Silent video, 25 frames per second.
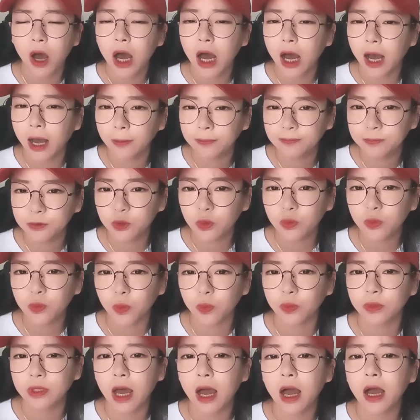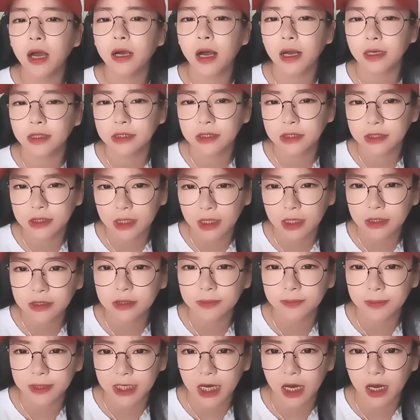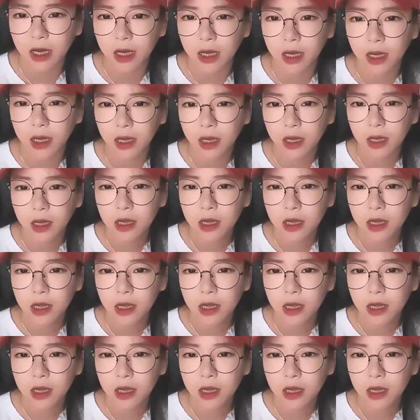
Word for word: 앞쪽으로 나아가기 시작했습니다.